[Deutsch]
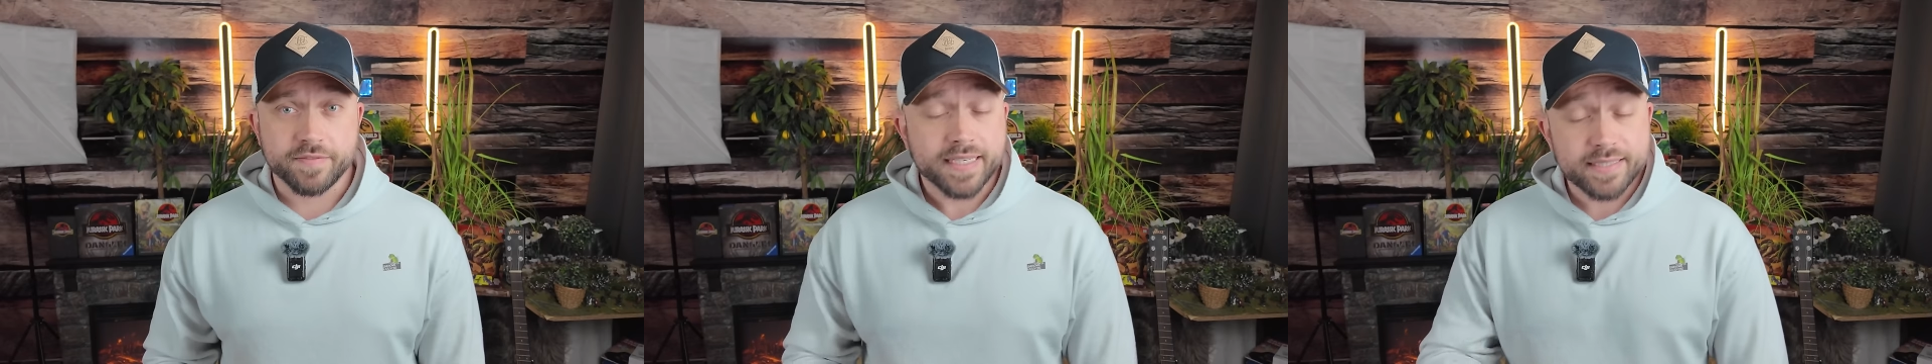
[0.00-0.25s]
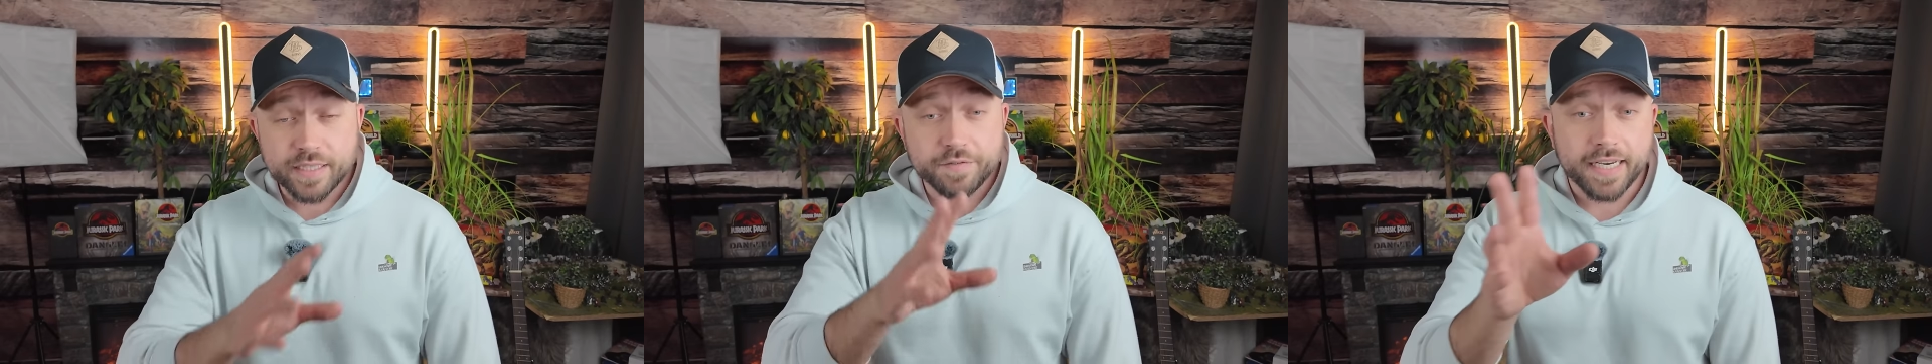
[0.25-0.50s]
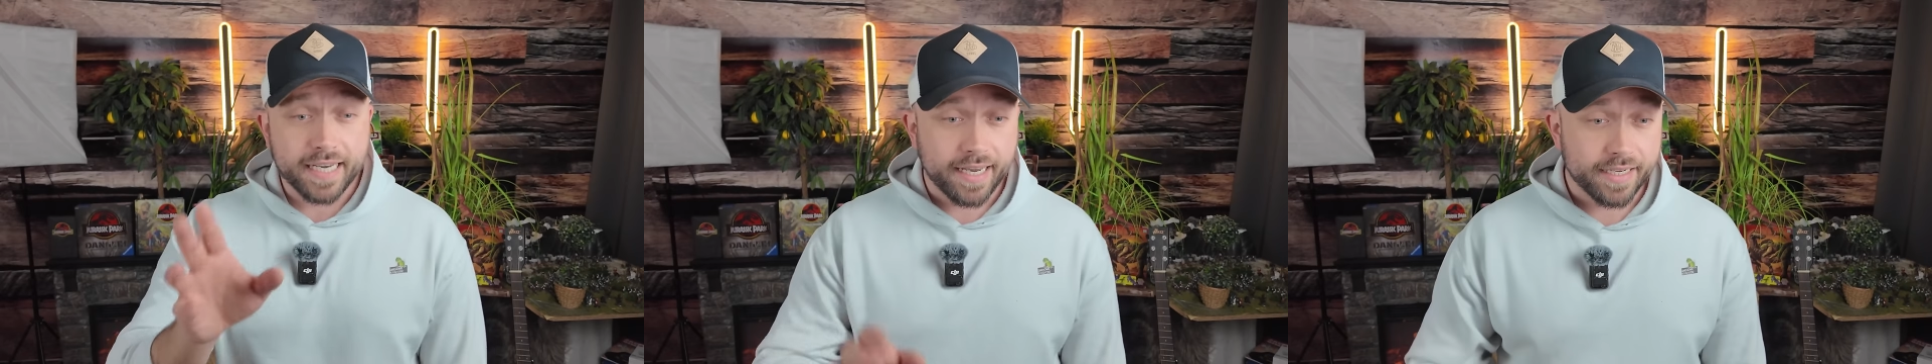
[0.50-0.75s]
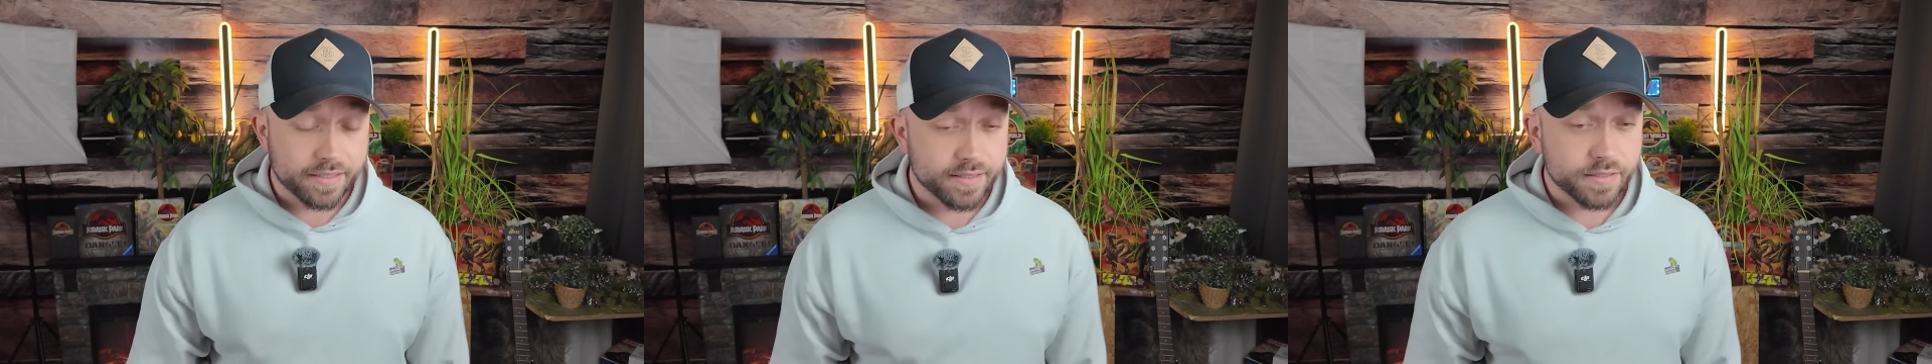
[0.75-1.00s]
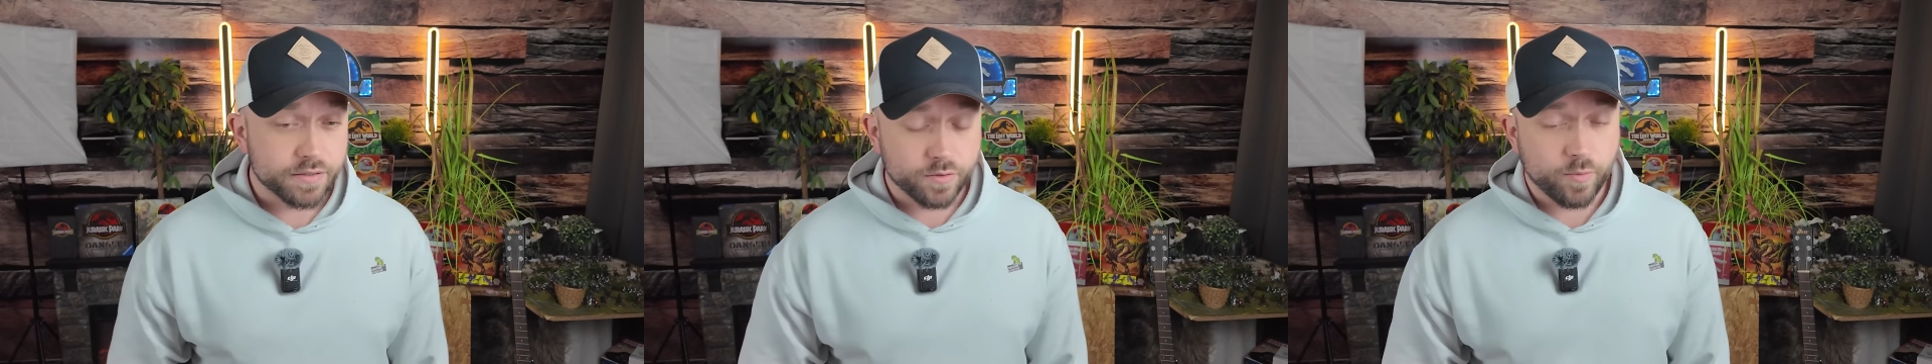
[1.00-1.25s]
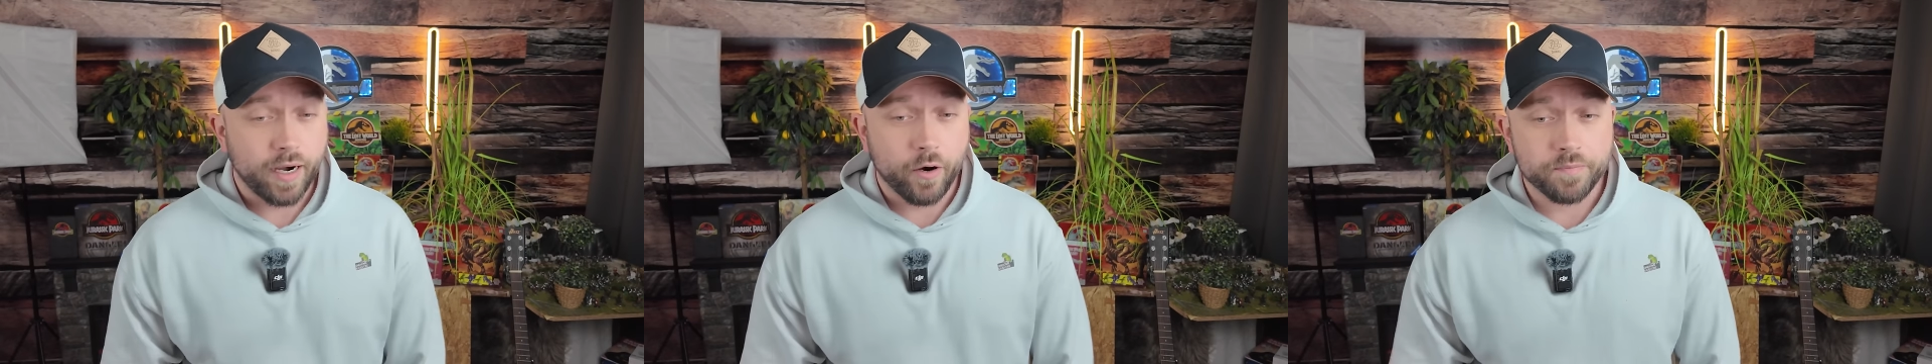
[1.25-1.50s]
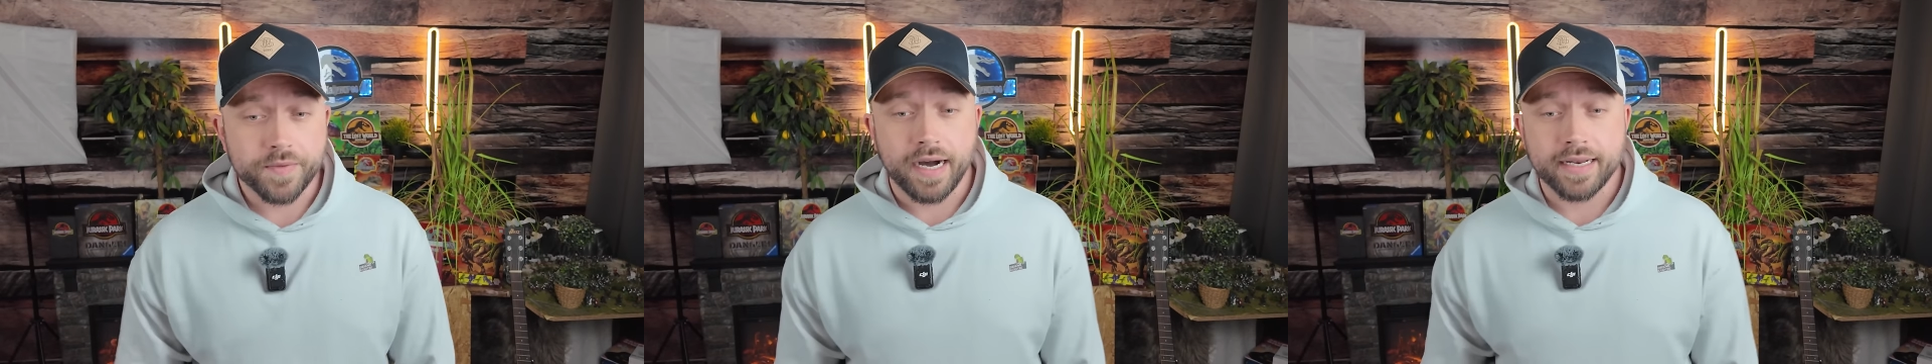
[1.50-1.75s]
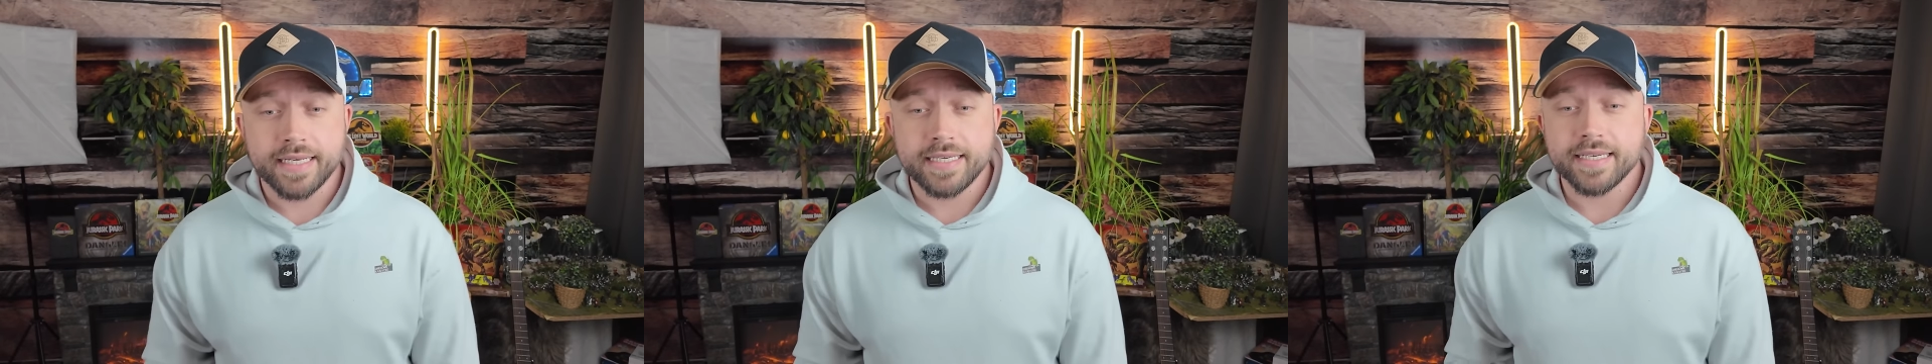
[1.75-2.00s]
Was nicht verkehrt ist, überhaupt
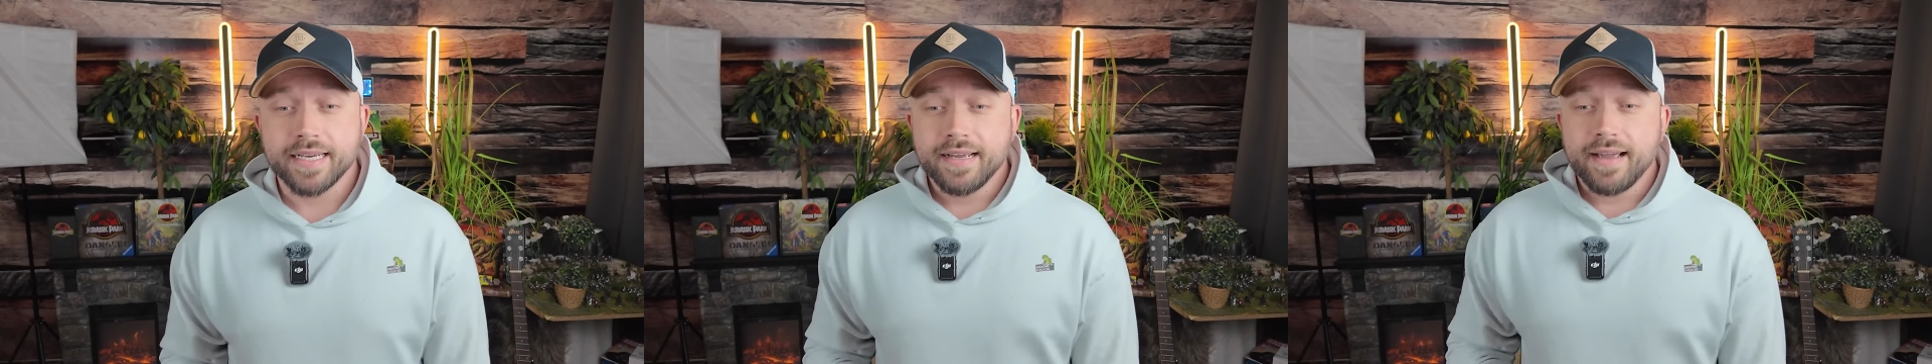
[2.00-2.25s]
gar nicht.